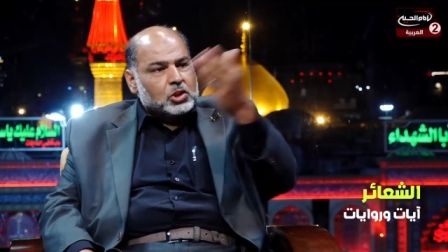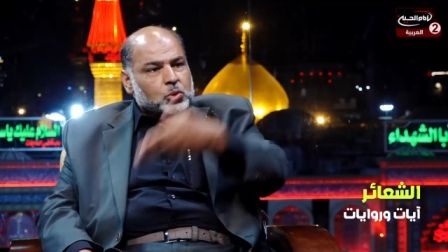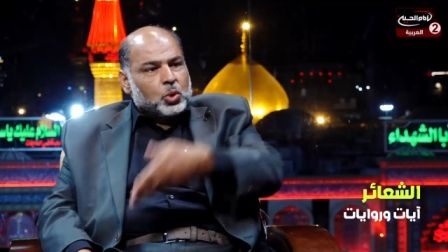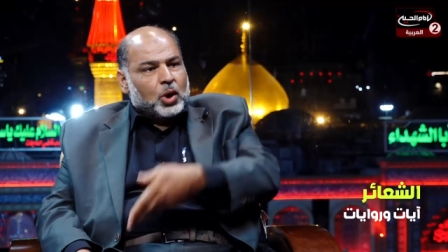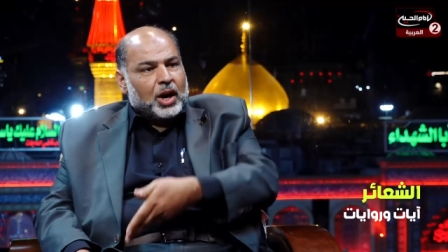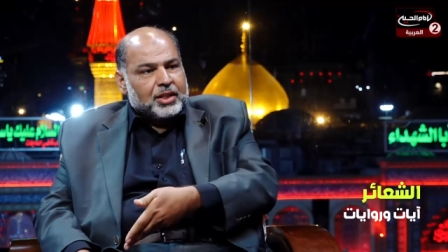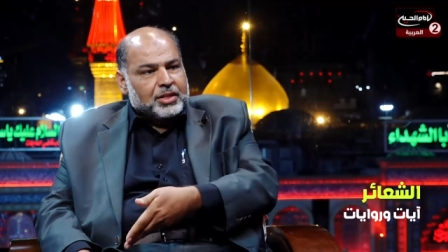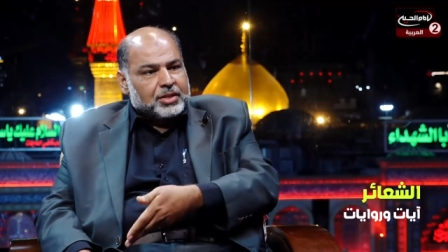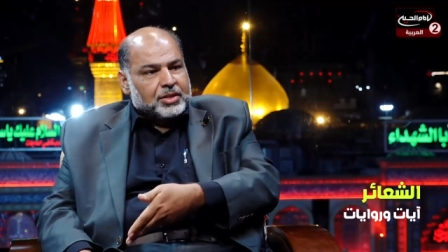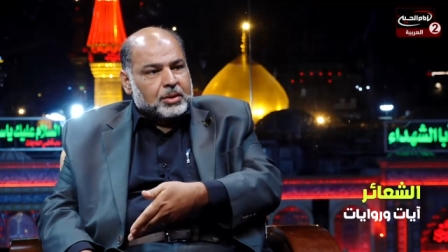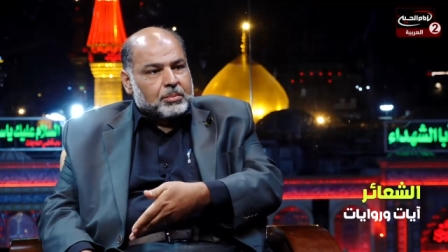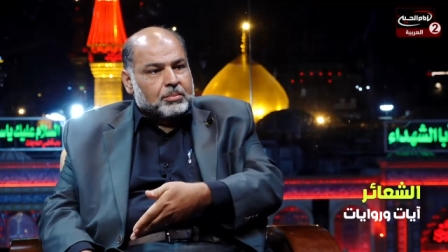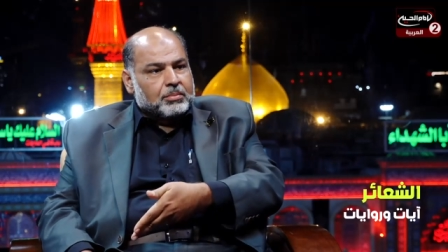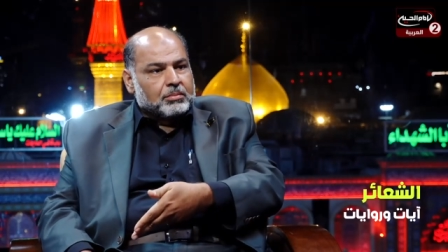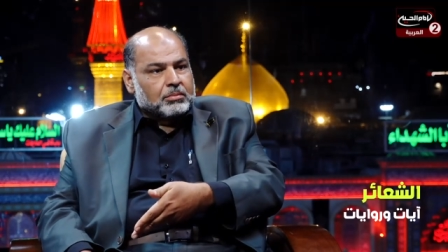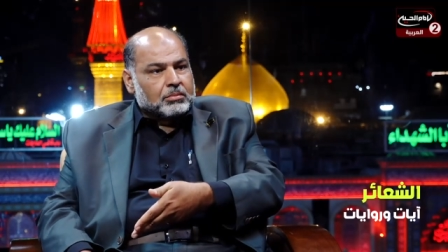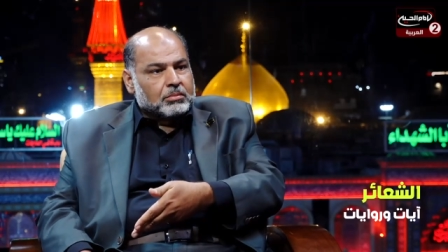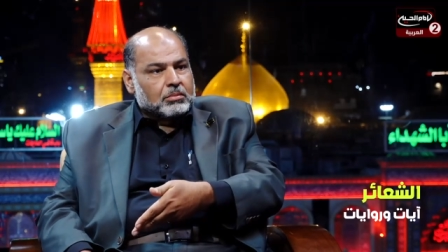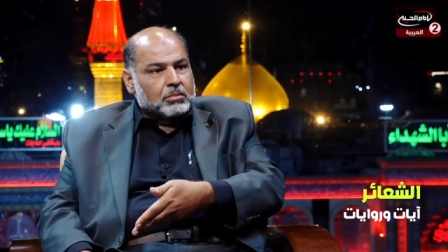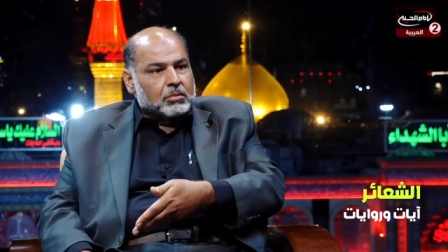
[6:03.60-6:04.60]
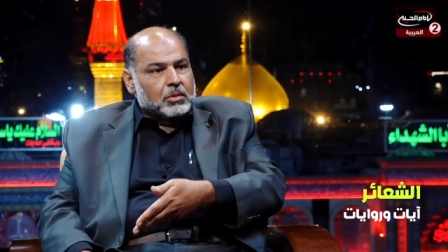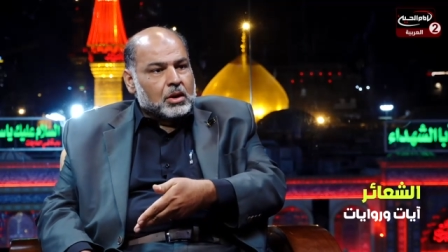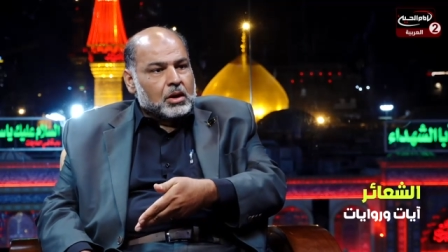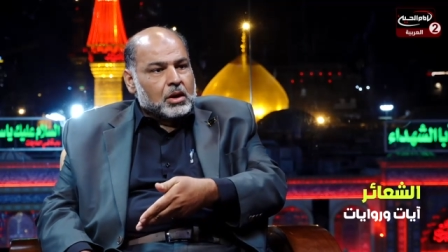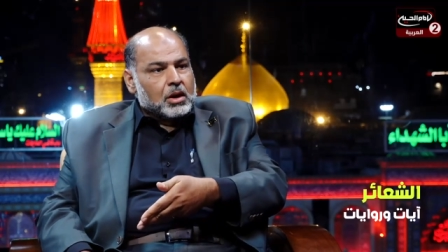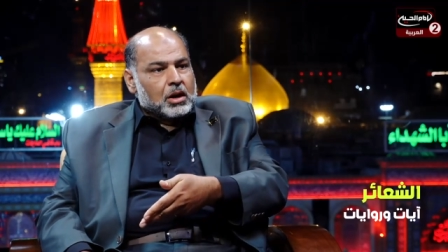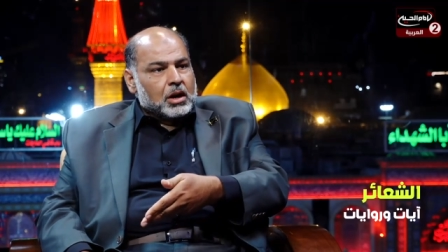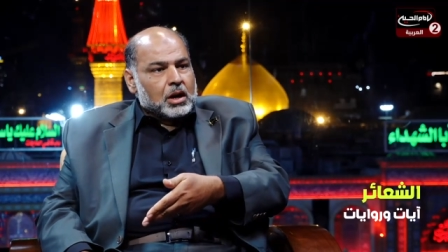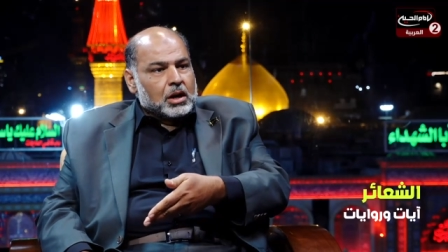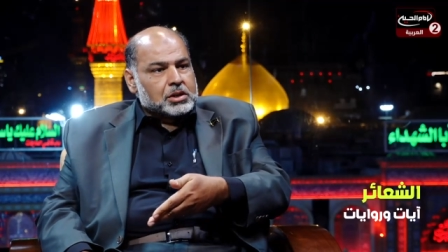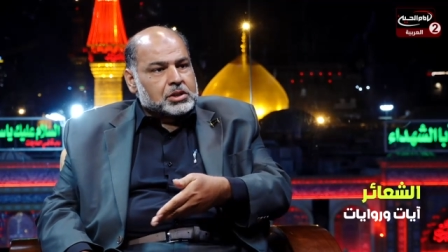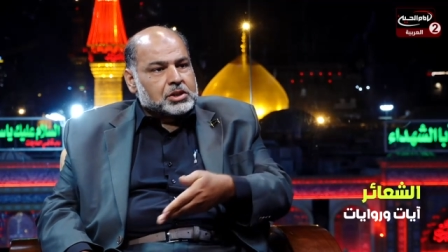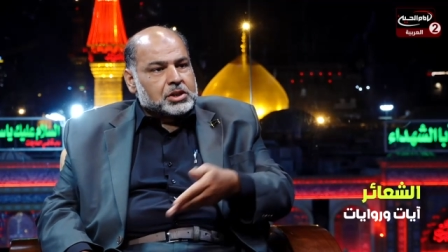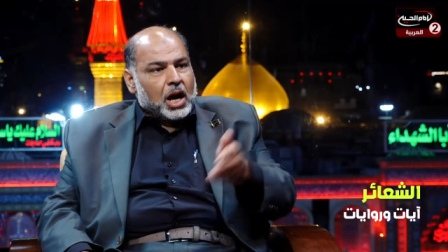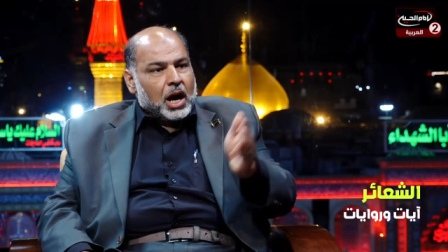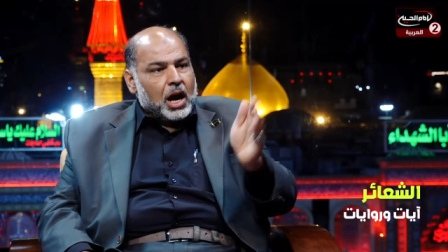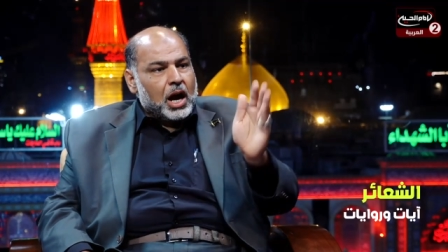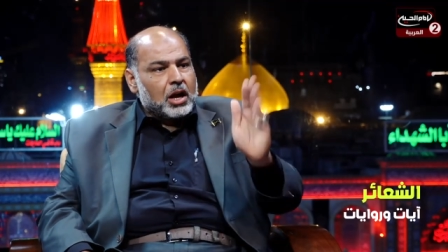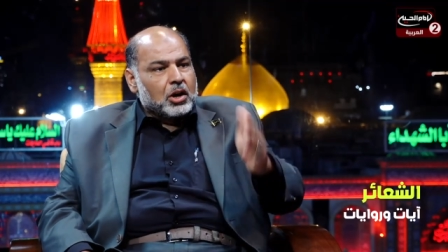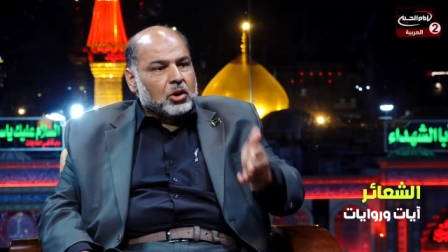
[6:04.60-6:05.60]
تهذب أحسن
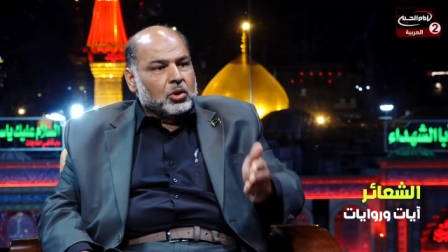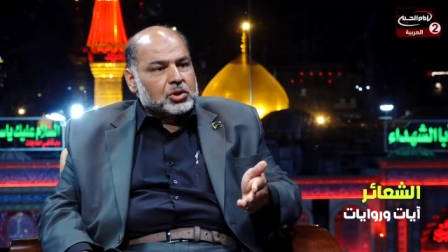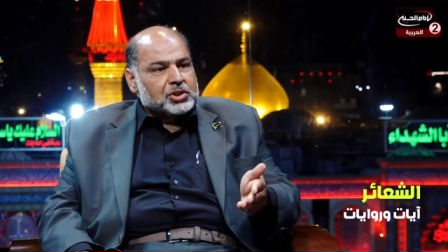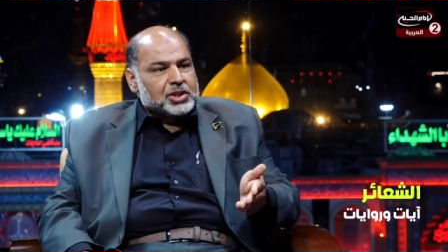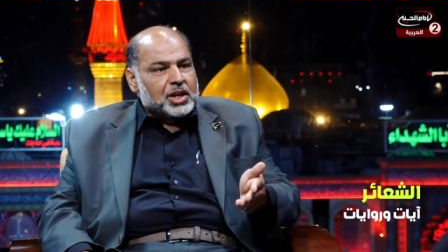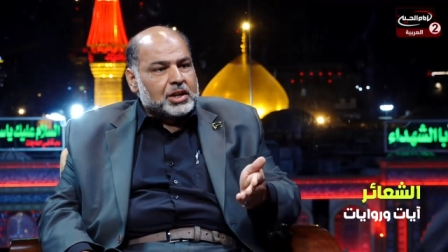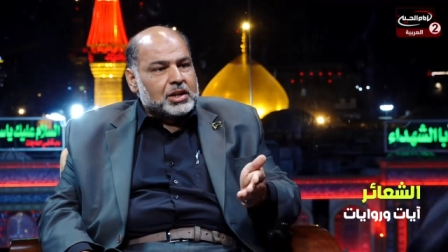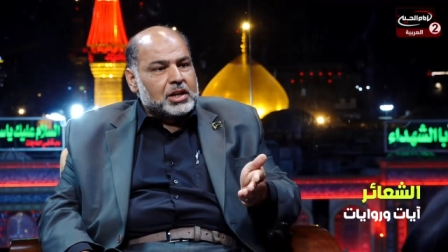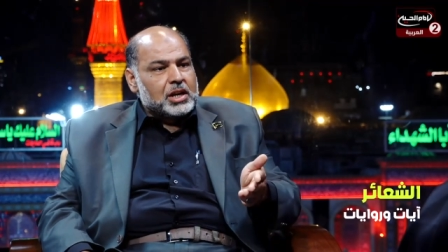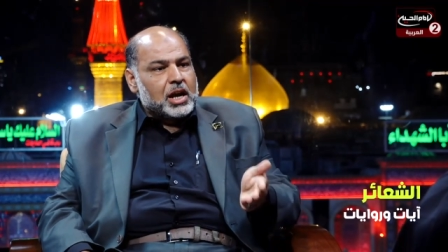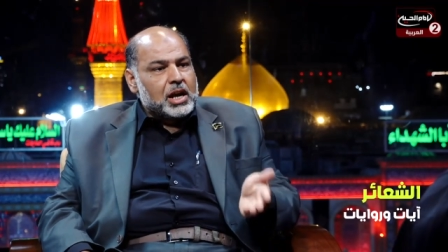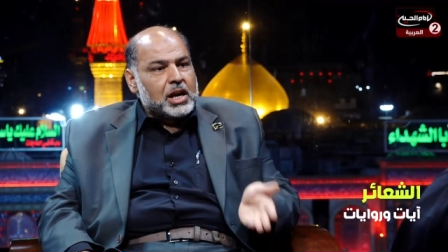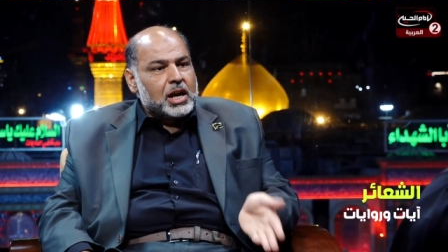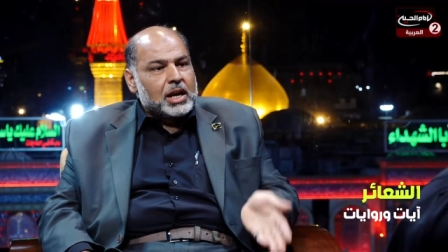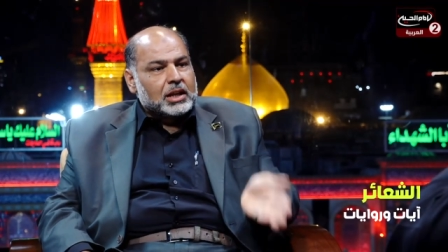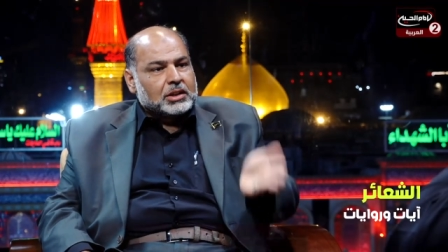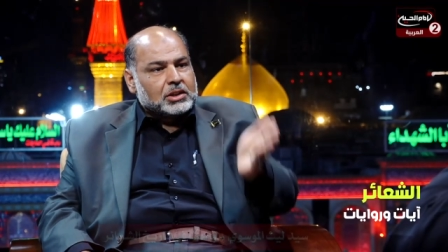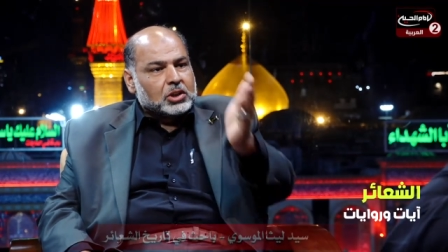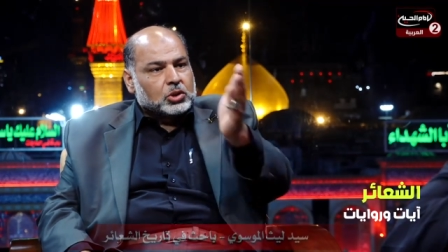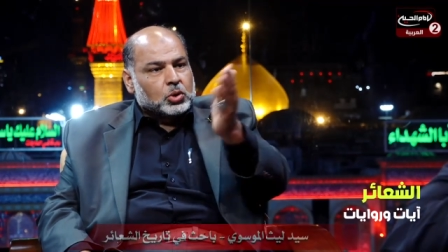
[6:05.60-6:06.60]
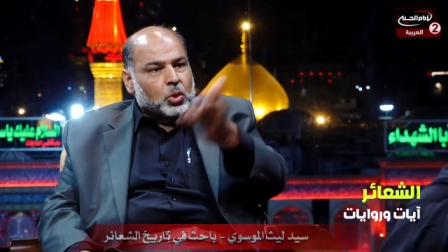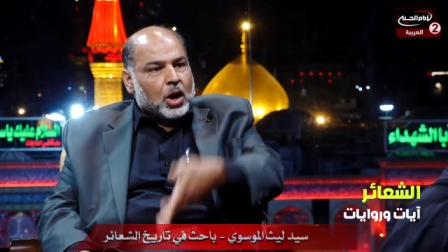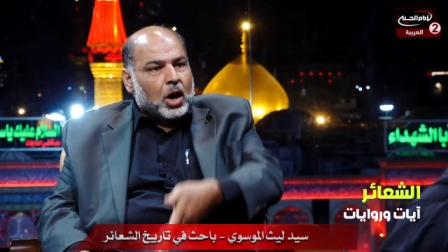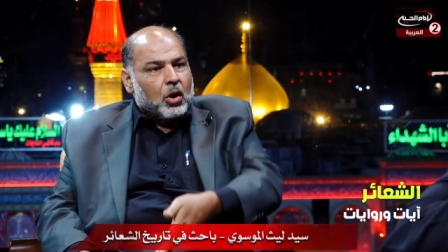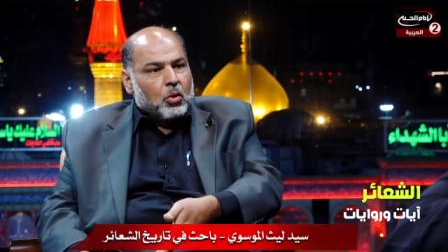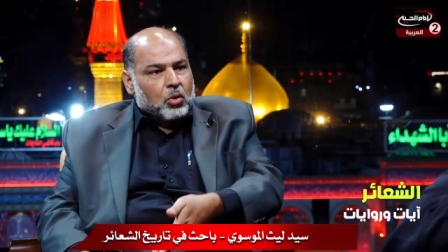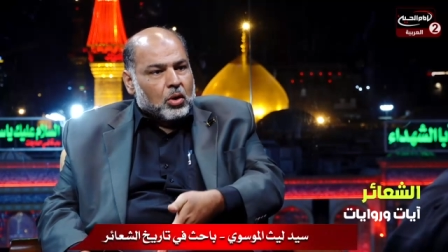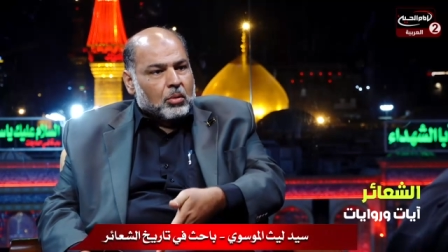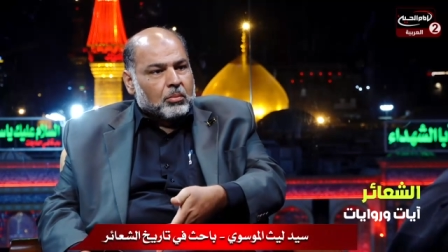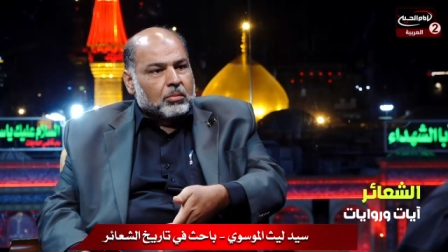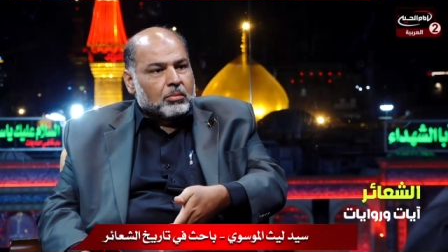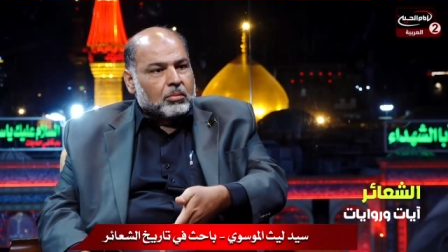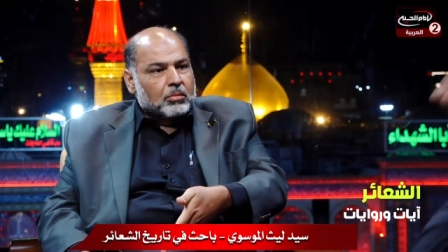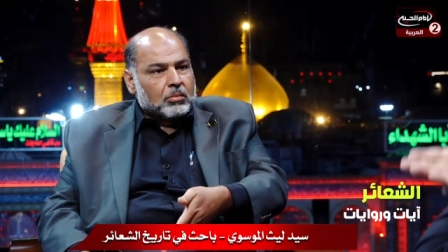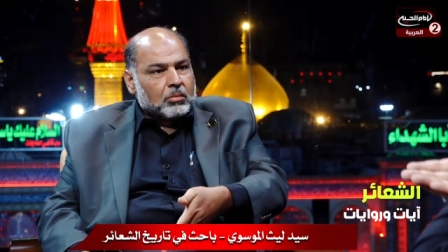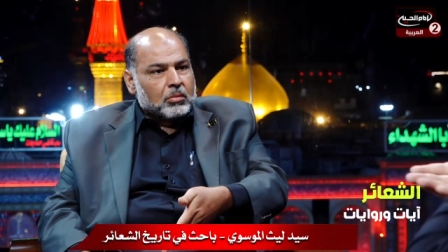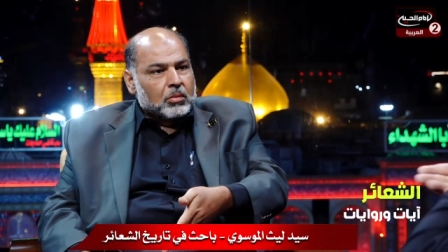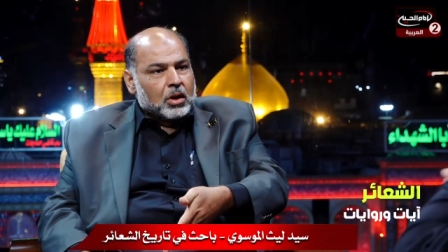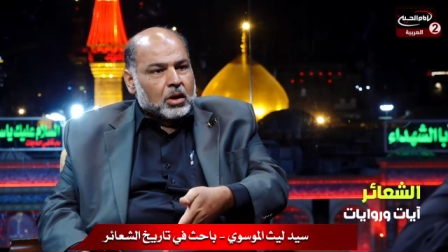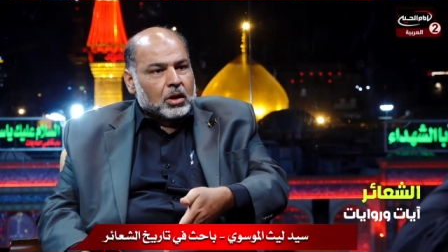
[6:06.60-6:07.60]
الشعائر الحسينية هي التي تقوم هي التي
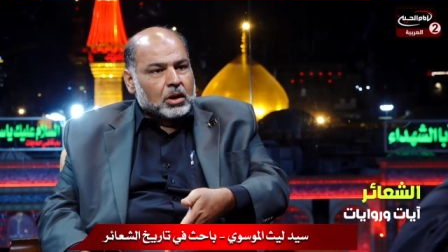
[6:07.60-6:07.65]
تقوم